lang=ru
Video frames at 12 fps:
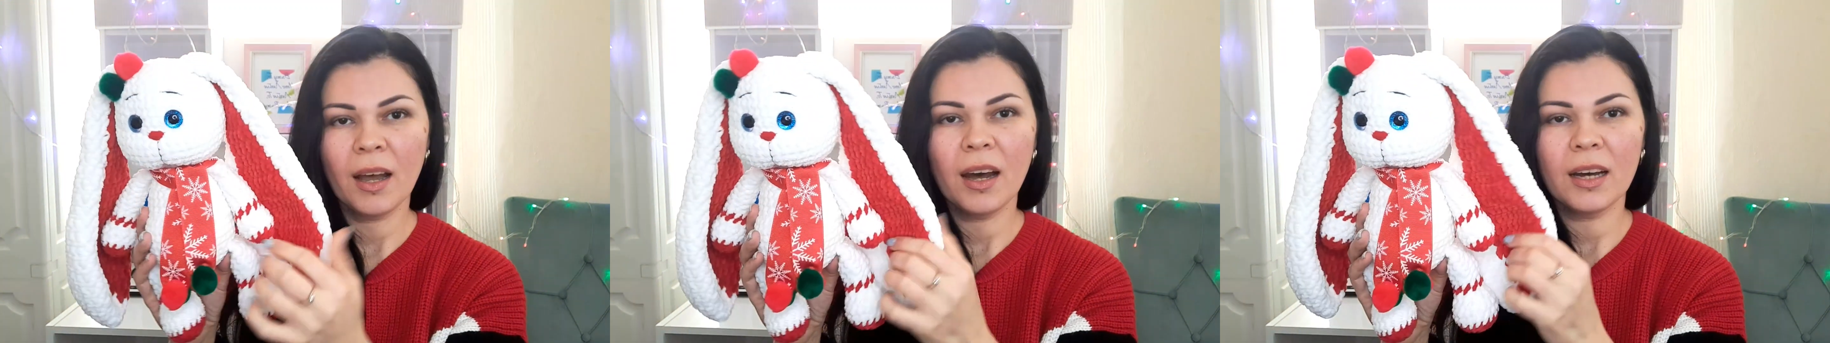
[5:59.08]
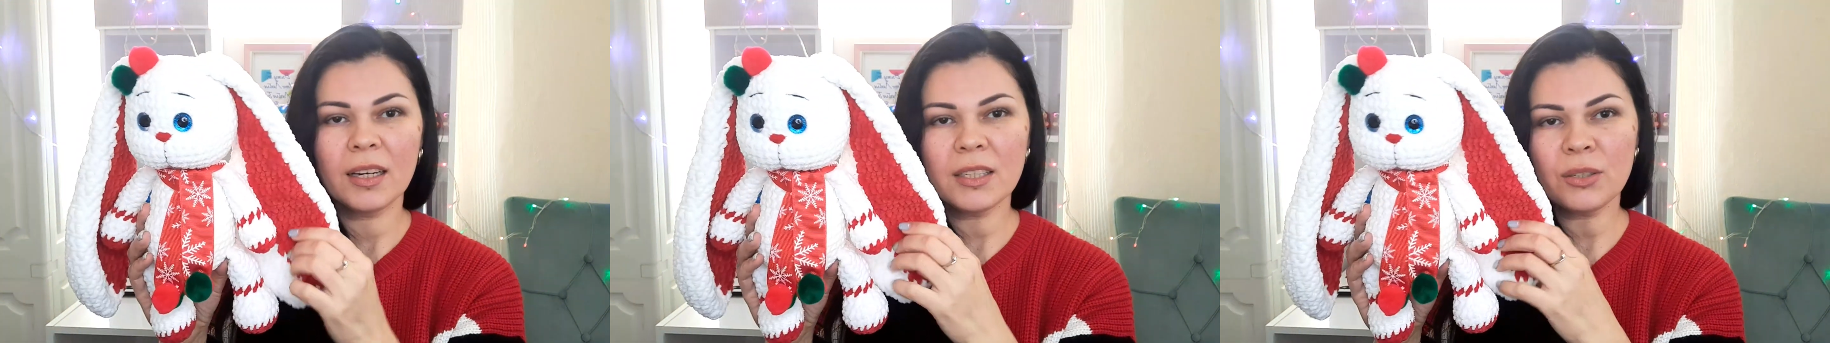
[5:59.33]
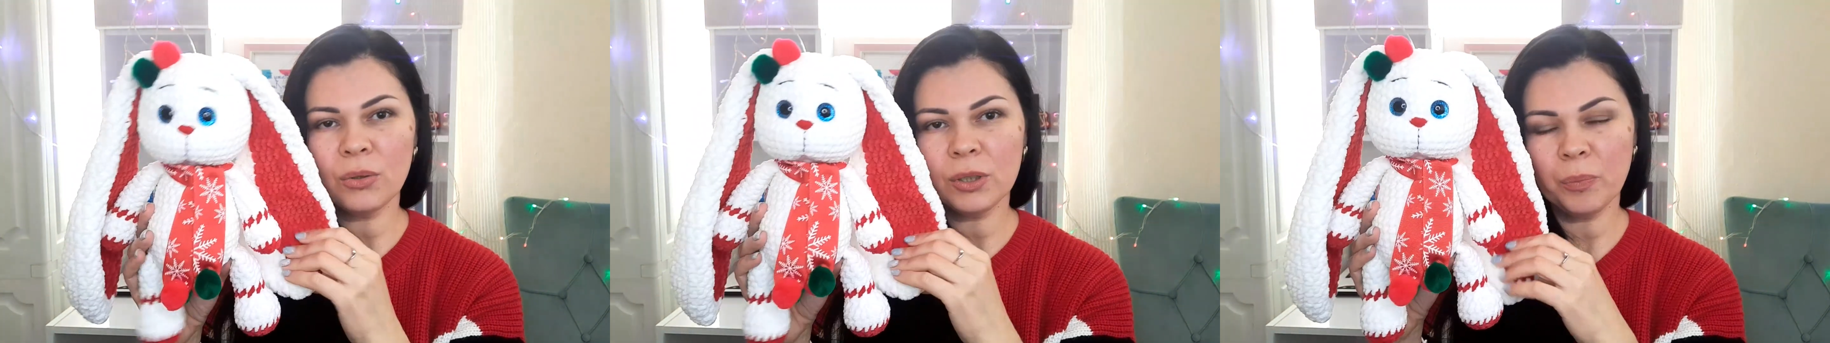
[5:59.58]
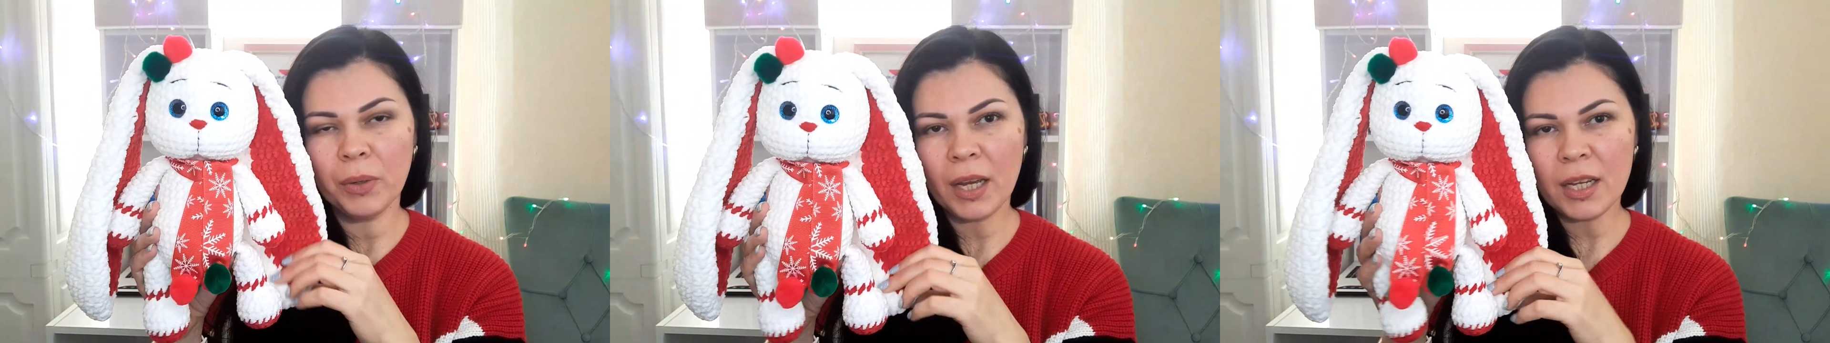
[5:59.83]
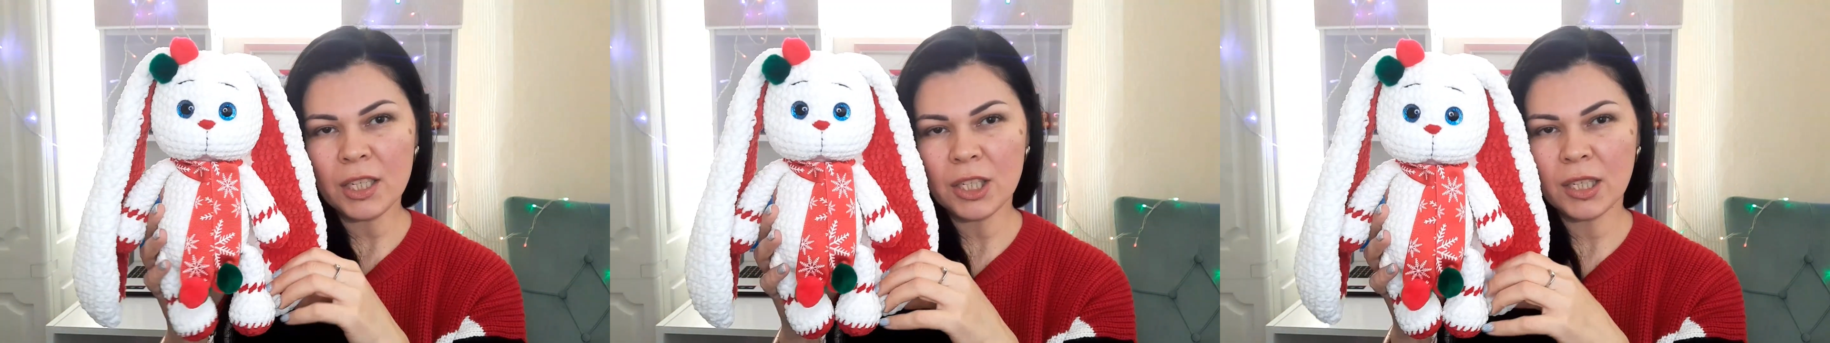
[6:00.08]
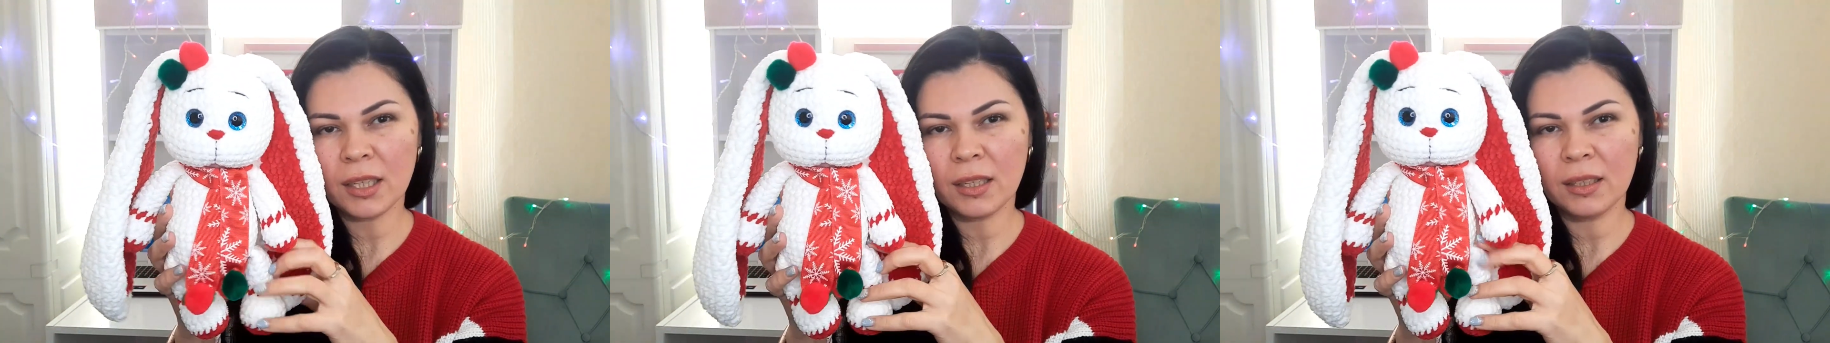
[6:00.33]
Расход
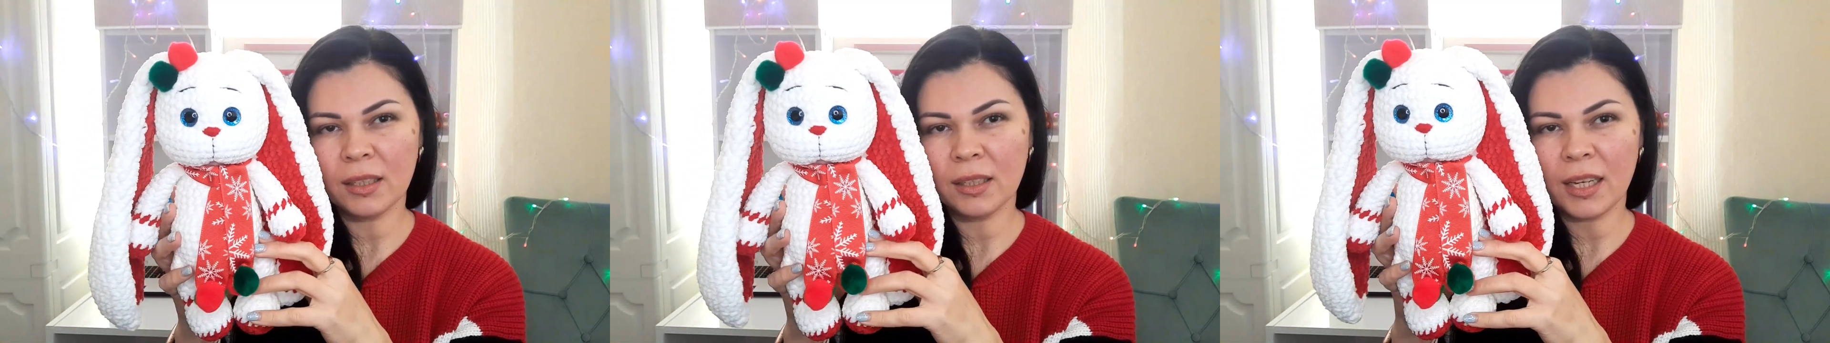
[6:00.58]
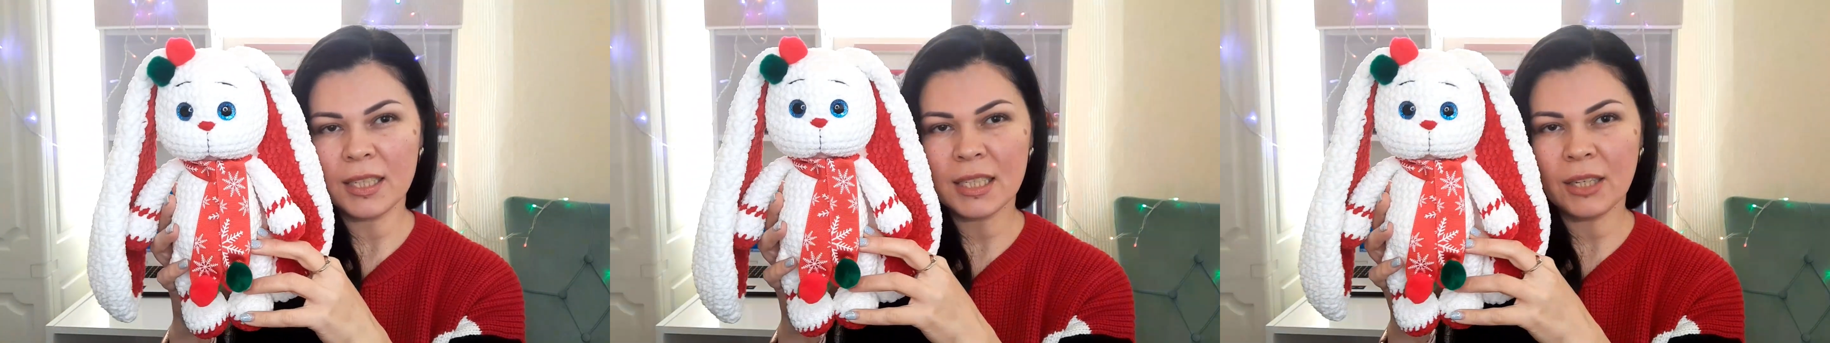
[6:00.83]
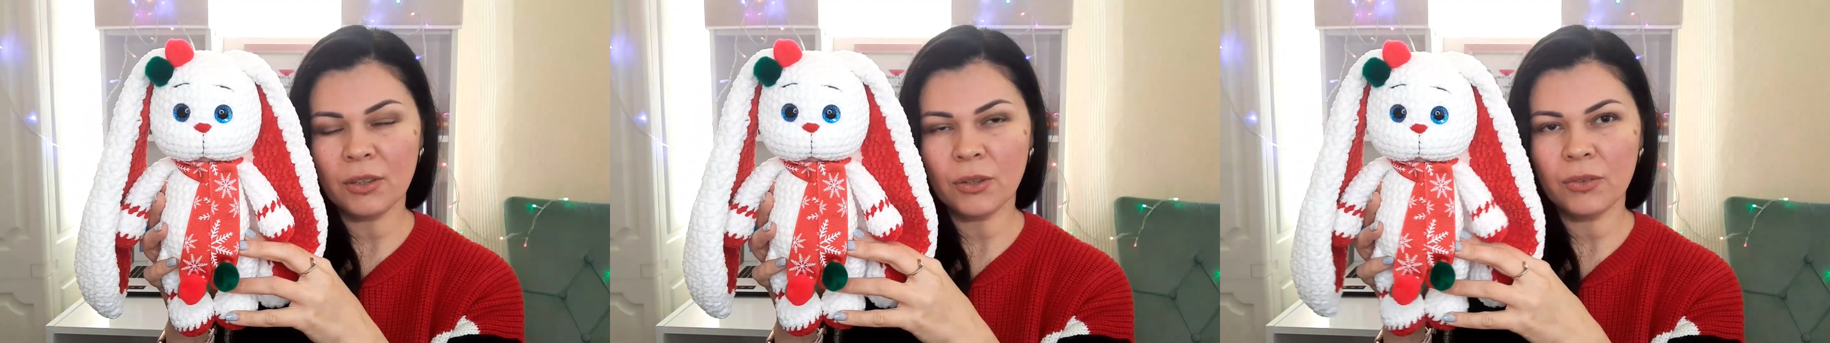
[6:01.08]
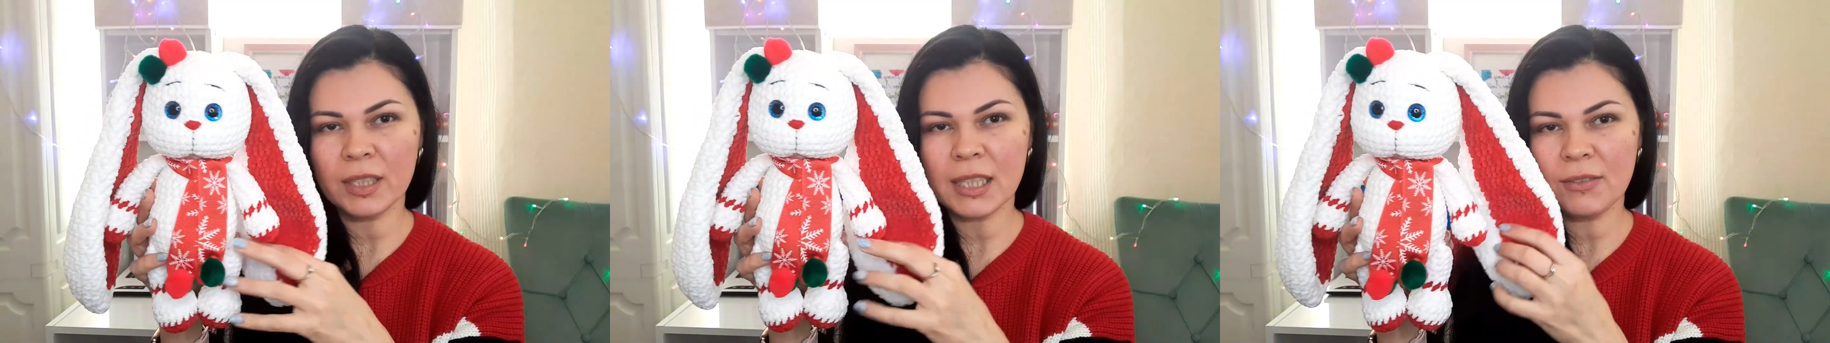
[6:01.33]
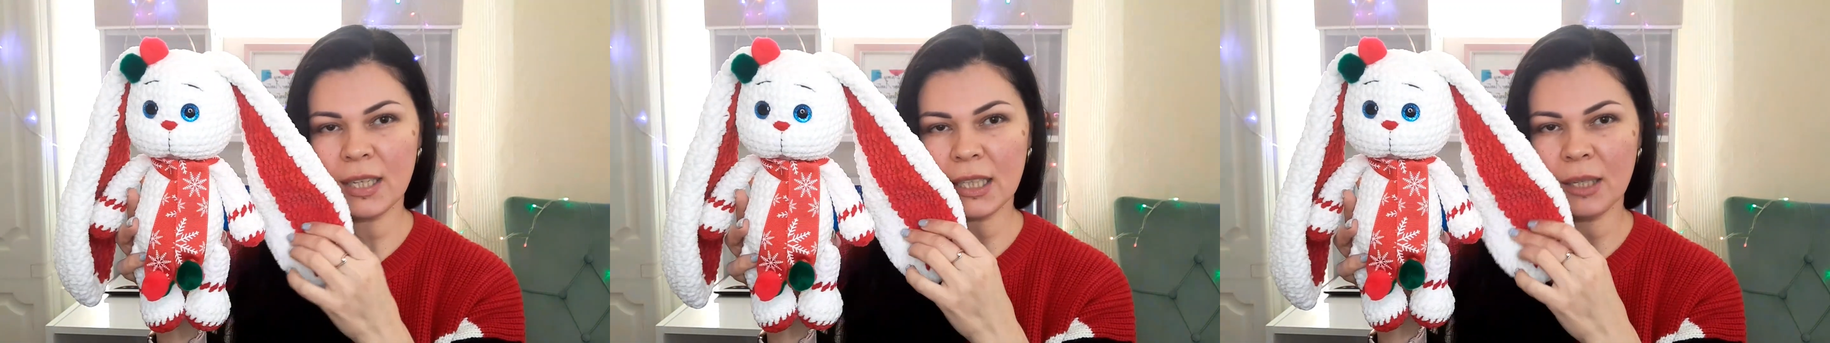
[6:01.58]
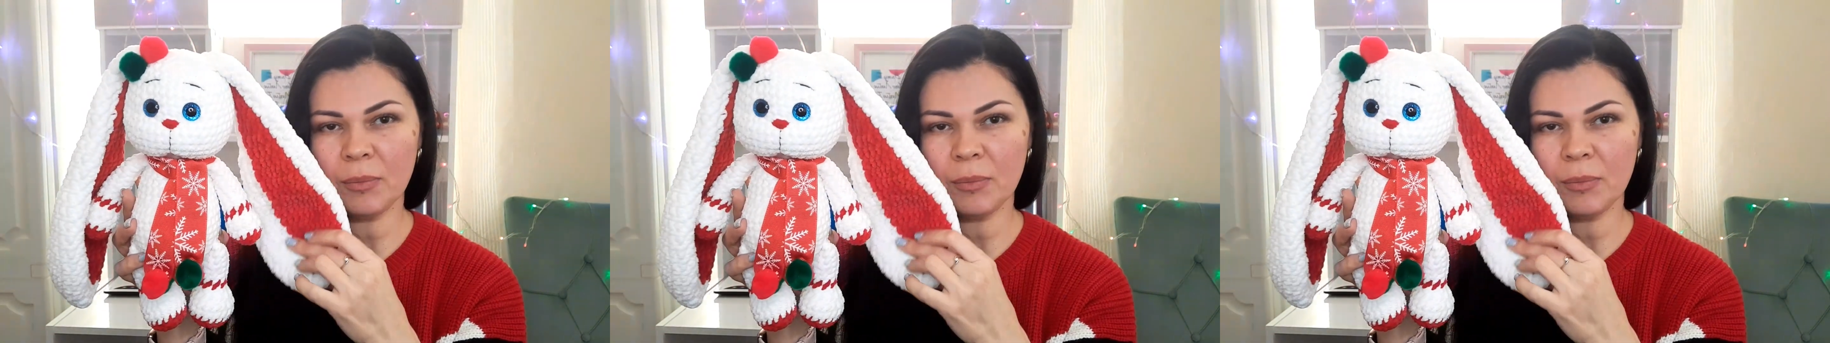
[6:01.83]
пряжи а, основного цвета